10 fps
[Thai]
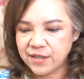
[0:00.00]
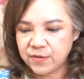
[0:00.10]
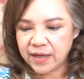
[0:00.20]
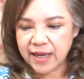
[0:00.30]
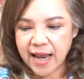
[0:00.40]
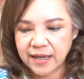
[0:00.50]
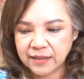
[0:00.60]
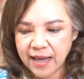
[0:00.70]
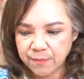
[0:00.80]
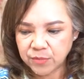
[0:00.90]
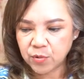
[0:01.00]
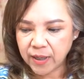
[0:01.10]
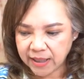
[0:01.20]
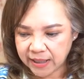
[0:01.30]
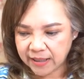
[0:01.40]
ส่วนการทำธุร
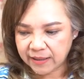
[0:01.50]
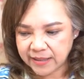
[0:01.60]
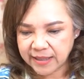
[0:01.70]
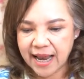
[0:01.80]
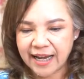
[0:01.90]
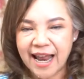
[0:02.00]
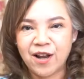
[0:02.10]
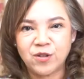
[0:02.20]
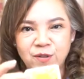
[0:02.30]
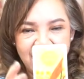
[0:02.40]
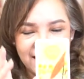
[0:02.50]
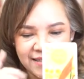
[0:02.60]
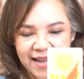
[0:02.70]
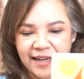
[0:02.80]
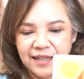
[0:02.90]
กิจกิจการงานของตัวเองจะ
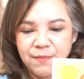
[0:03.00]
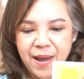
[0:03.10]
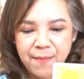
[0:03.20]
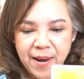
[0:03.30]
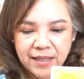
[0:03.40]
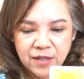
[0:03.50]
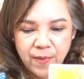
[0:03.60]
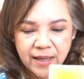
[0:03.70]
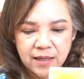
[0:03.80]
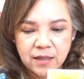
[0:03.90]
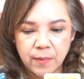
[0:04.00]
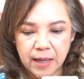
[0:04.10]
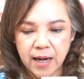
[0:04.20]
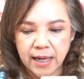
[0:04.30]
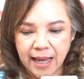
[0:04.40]
สั่นขึ้นมาหมายถึงว่าถ้าเกิดว่า
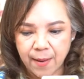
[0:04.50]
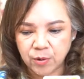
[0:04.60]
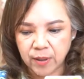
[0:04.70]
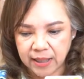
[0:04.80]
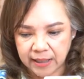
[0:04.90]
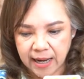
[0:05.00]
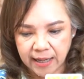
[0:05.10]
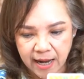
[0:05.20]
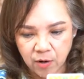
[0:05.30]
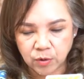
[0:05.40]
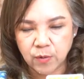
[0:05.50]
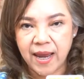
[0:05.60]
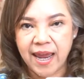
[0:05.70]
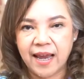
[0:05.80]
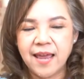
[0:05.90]
ใครทำธุรกิจการงานของตัว
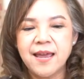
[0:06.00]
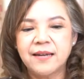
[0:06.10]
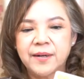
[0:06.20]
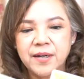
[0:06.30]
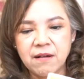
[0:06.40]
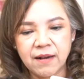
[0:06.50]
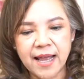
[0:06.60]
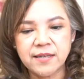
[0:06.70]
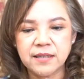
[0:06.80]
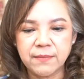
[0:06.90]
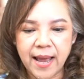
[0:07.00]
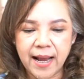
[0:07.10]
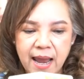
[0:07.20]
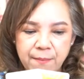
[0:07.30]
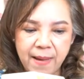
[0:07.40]
เองในเรื่องของการซื้อมา
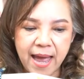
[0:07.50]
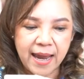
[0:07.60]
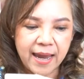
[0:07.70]
ขายไป